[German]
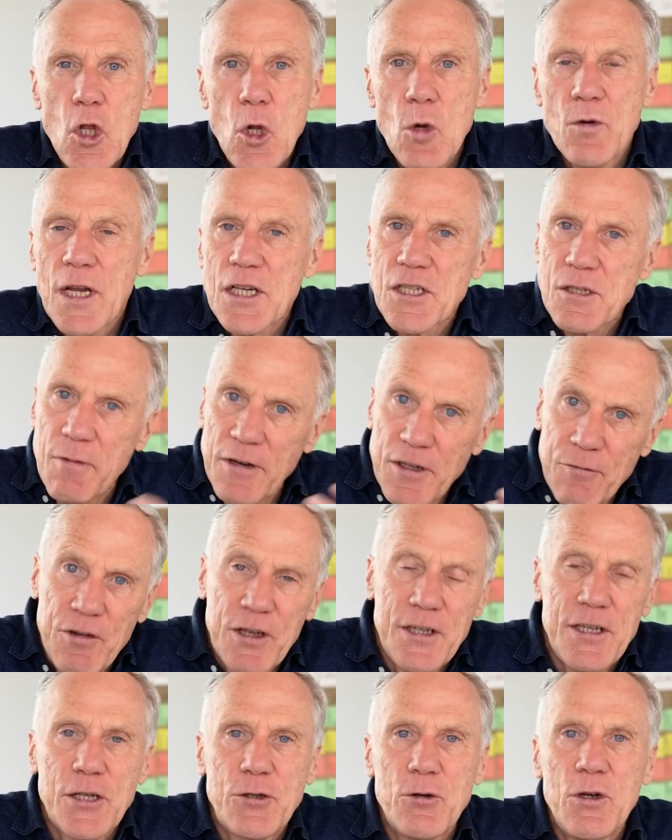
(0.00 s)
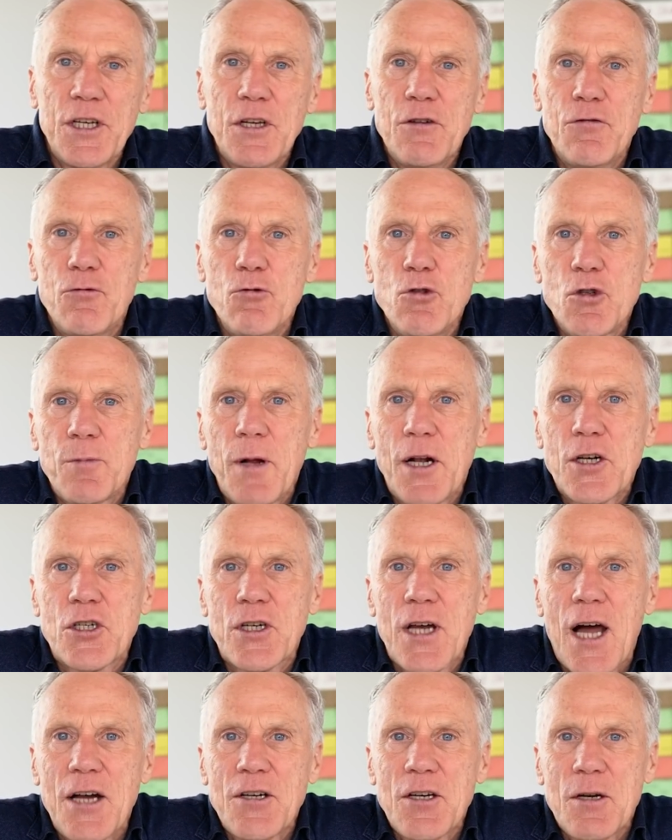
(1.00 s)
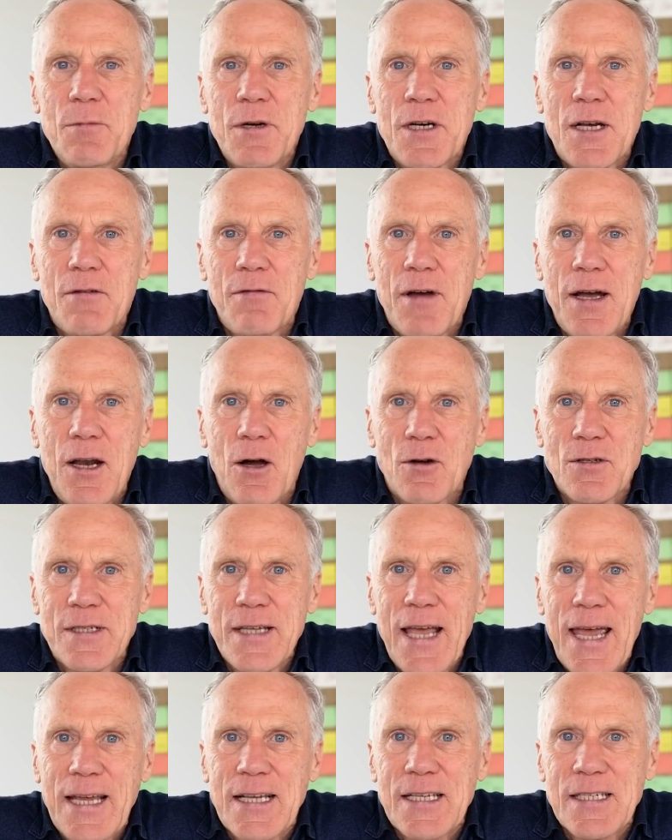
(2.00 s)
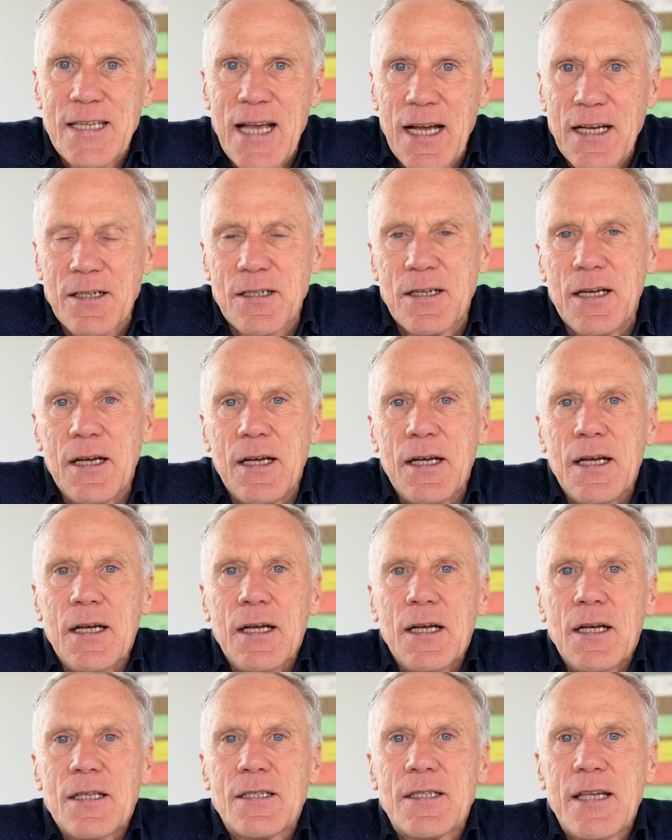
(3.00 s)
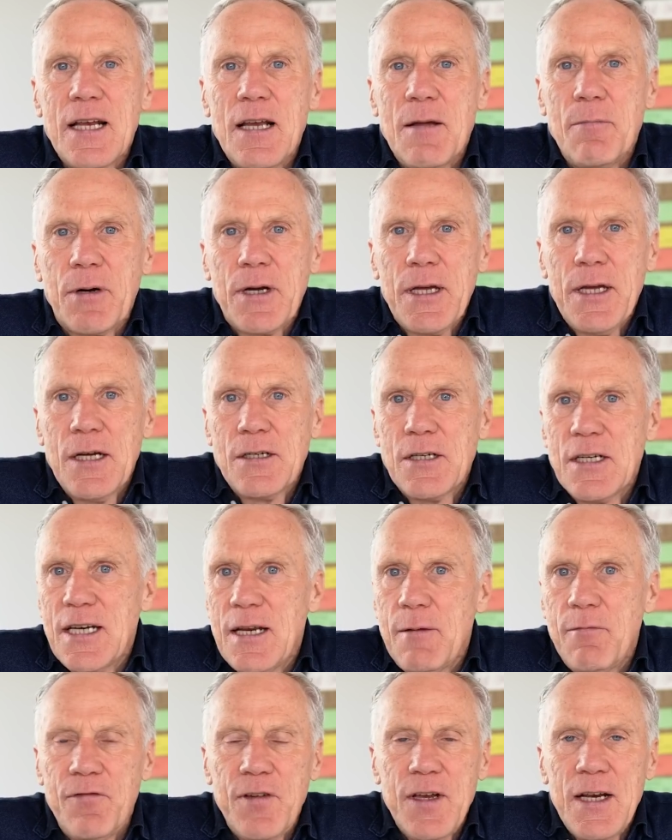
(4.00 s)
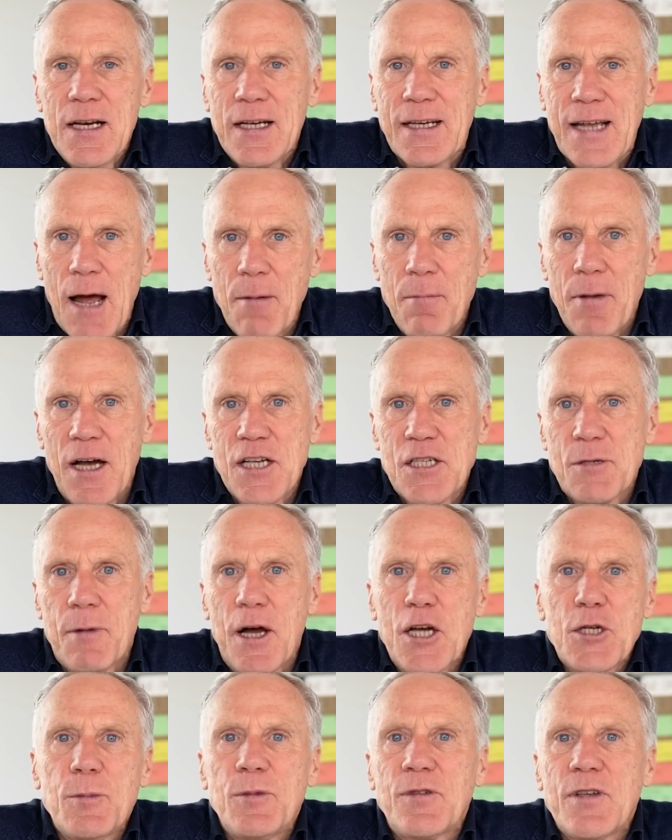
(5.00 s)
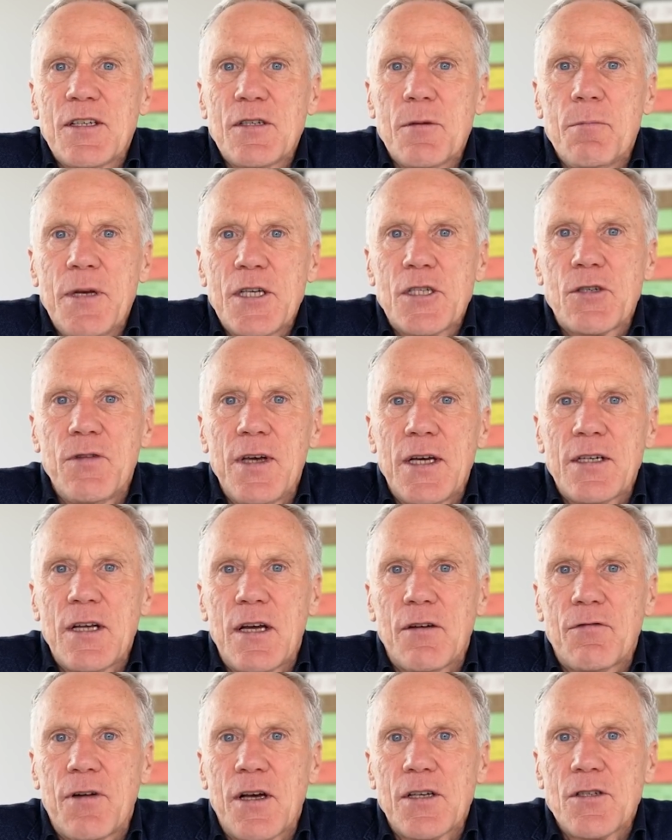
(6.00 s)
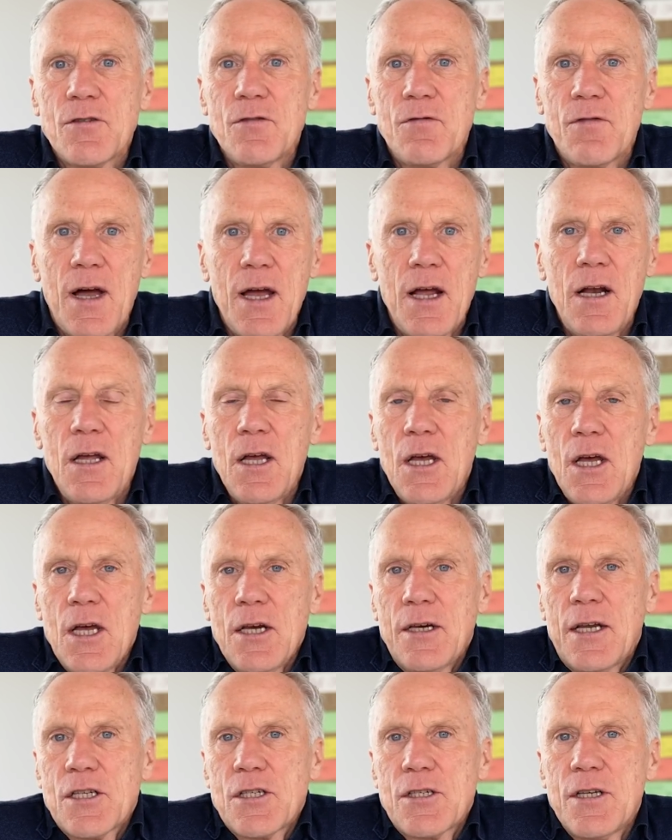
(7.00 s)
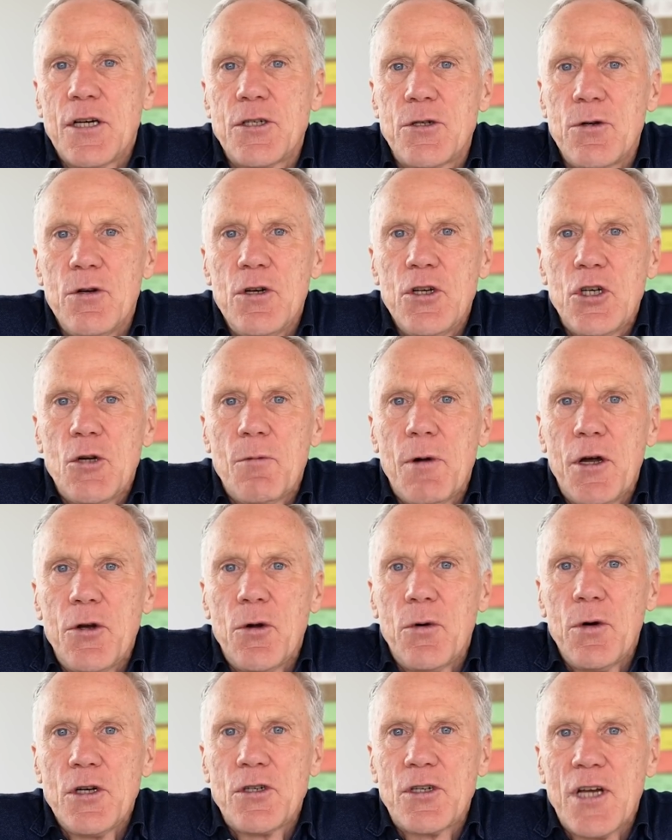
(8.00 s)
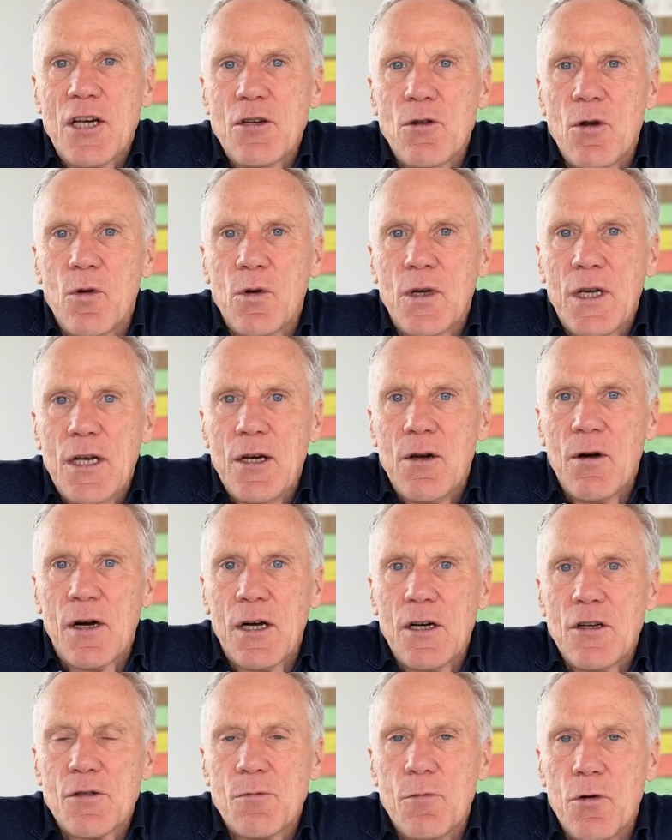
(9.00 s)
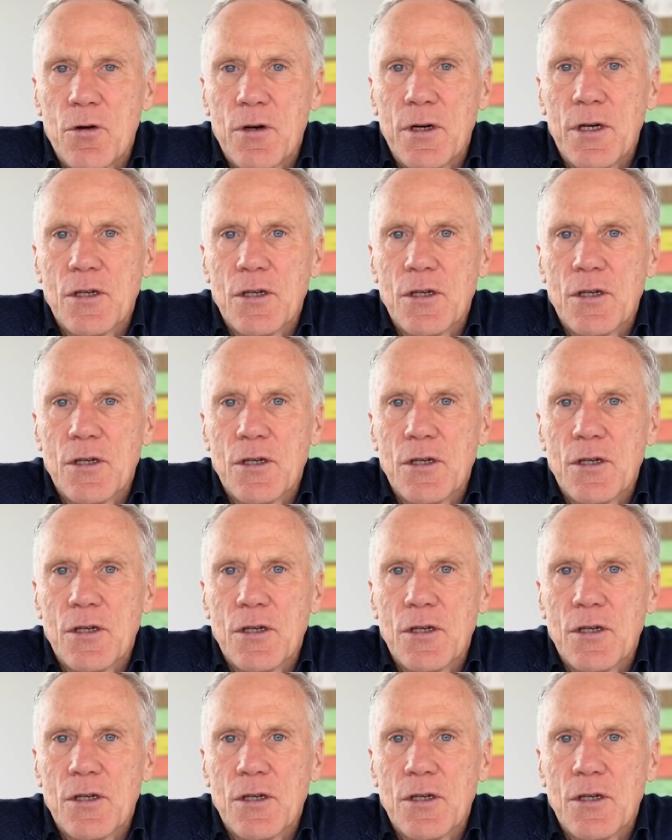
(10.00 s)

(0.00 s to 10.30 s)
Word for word: Das wird natürlich in Fußballstadien mittlerweile auch sehr exakt zelebriert, indem viele Kameras beispielsweise Messwerte erfassen, weil das natürlich über neue Technologien noch alles möglich